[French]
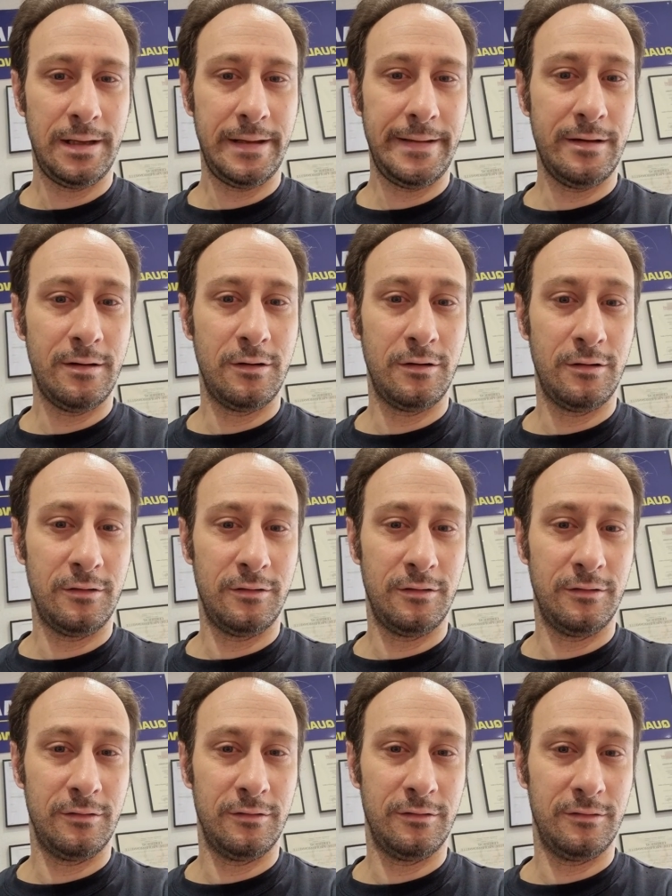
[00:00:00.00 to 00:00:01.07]
Et
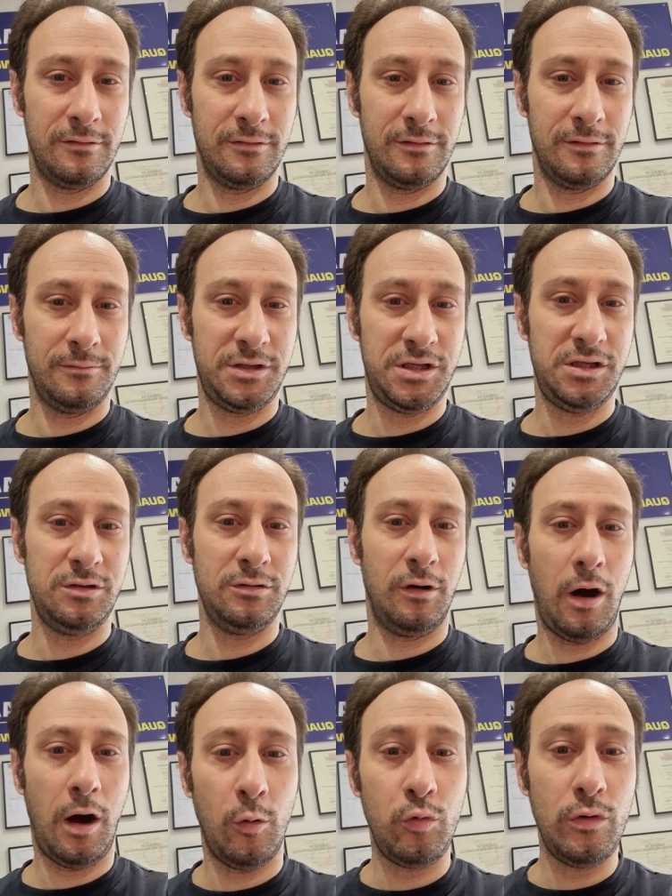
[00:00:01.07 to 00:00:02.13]
euh, il me dit
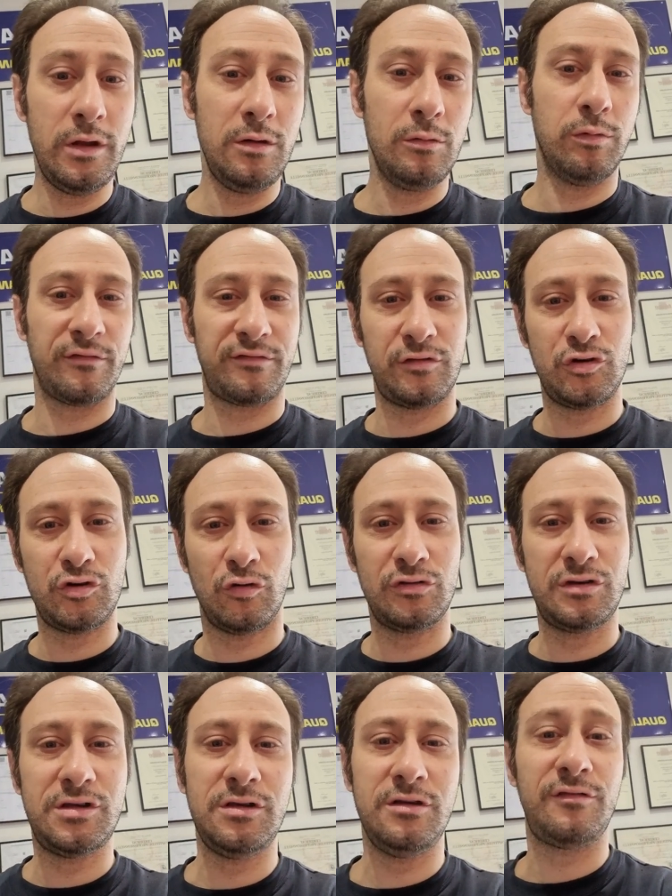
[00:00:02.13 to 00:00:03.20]
Ah oui, bah, c'est
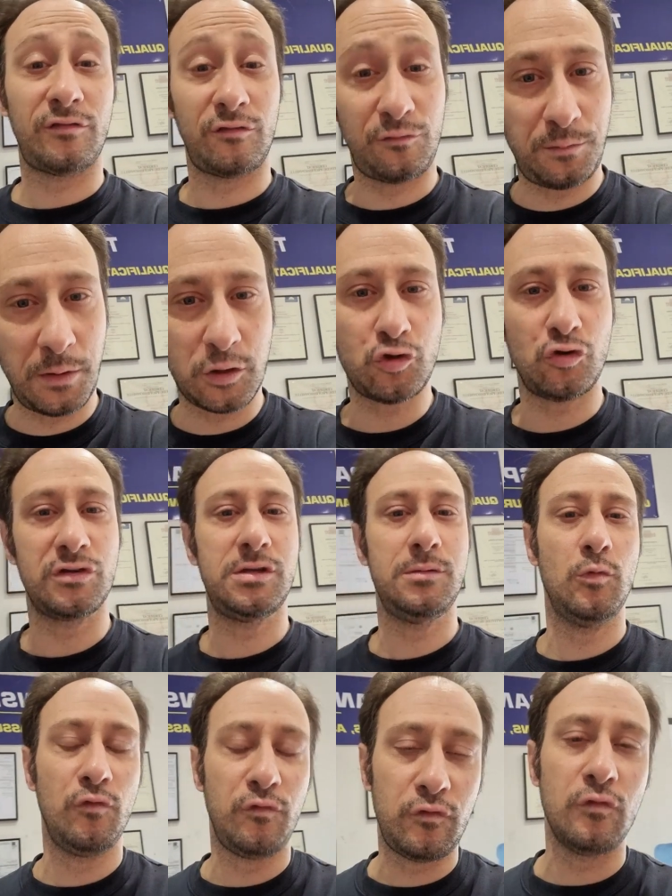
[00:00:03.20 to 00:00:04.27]
gentil, c'est super gentil,
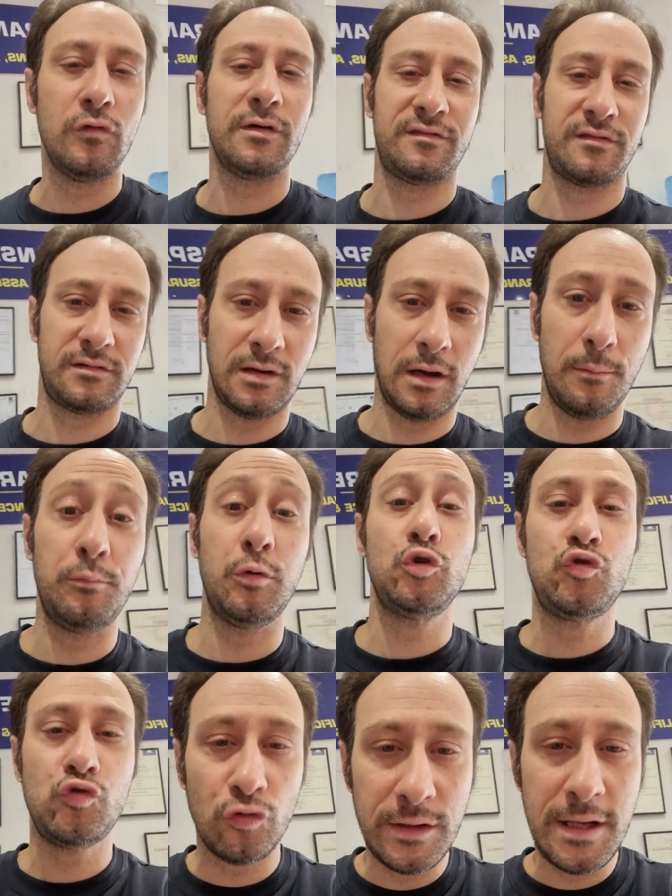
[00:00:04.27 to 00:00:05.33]
monsieur, etc. Bonne
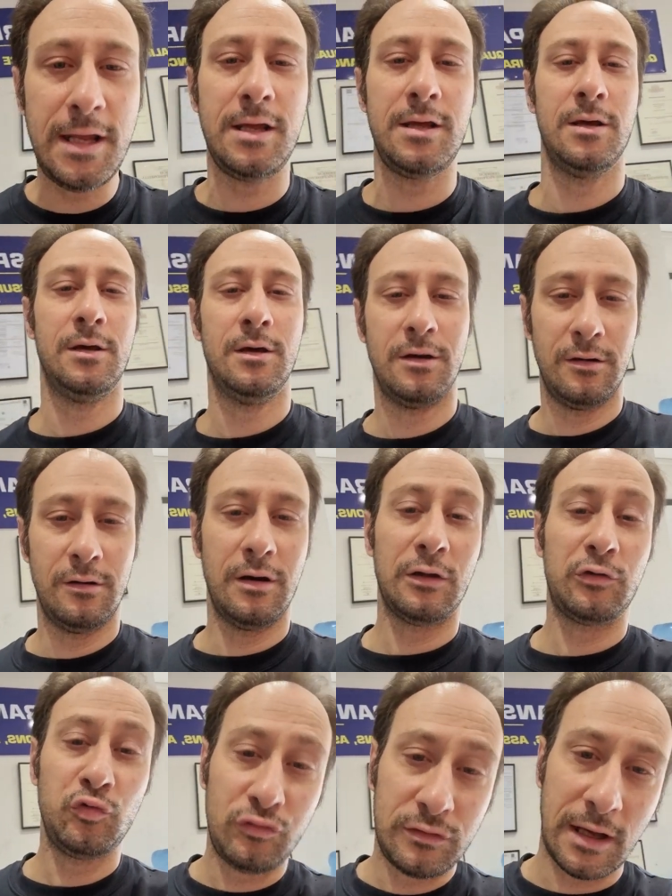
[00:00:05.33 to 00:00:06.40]
journée, euh, à
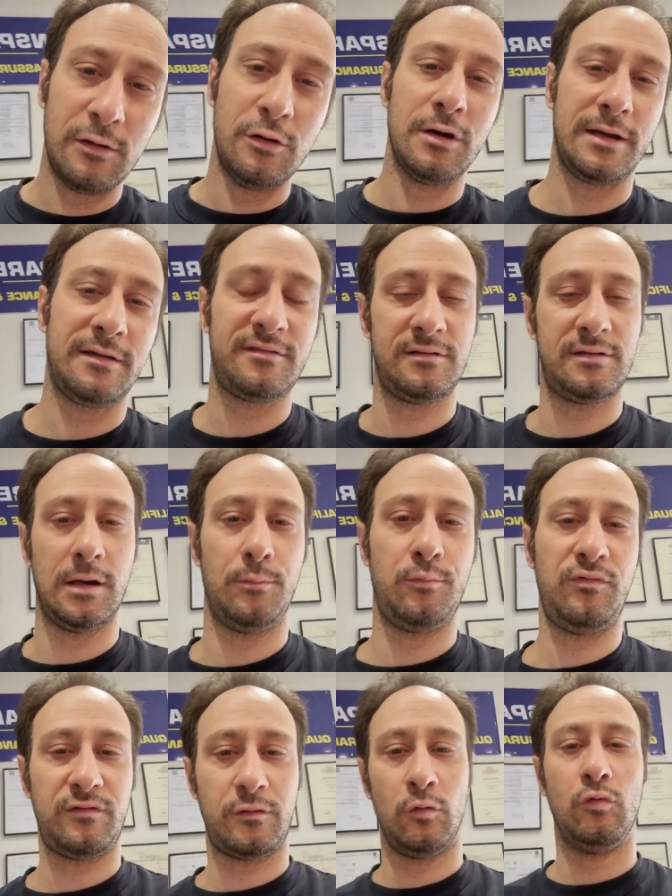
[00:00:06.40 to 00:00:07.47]
tout à l'heure, etc.
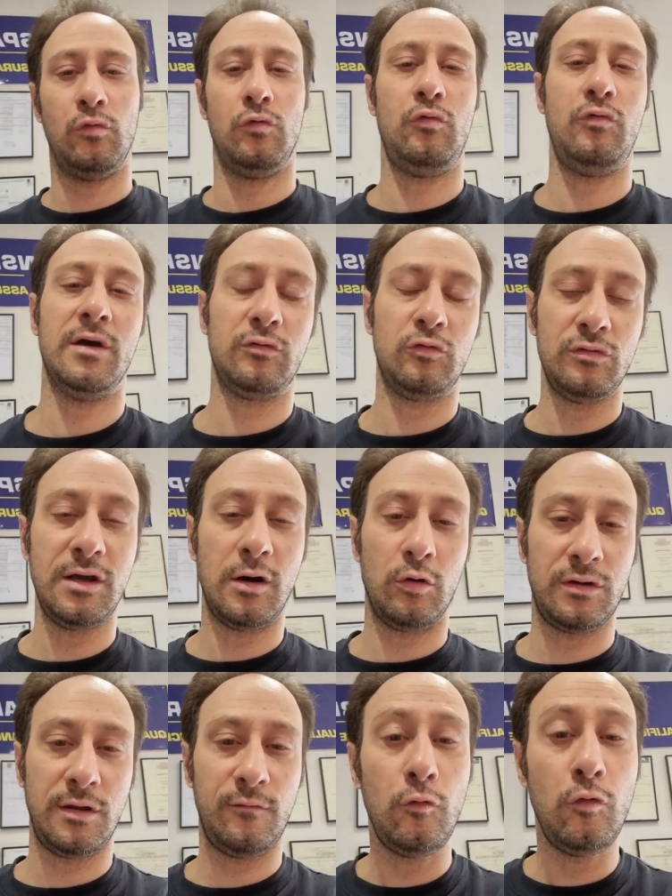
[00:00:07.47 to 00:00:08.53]
Puisqu'on lui a donné
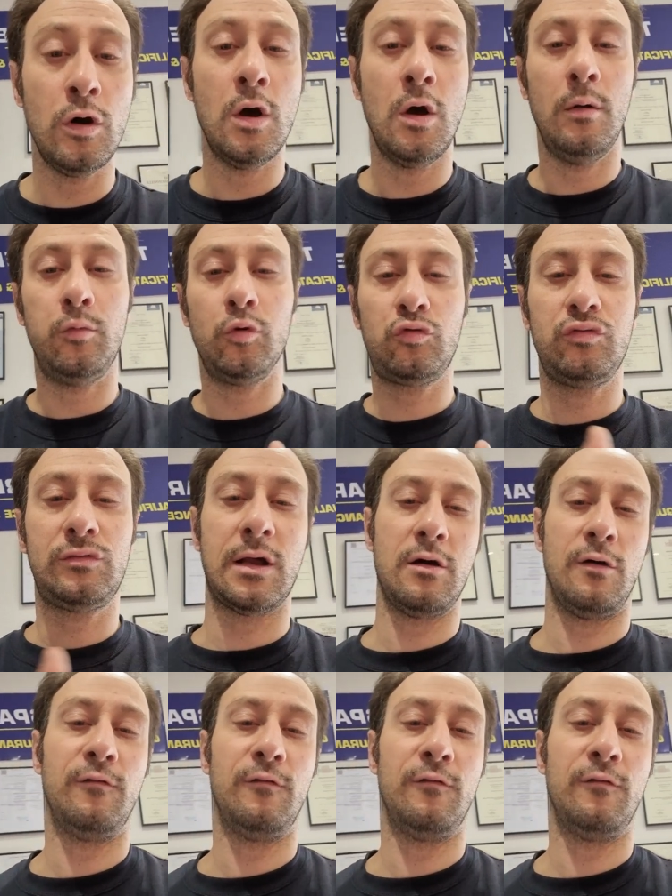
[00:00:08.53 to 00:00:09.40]
rendez-vous pour tout à l'heure.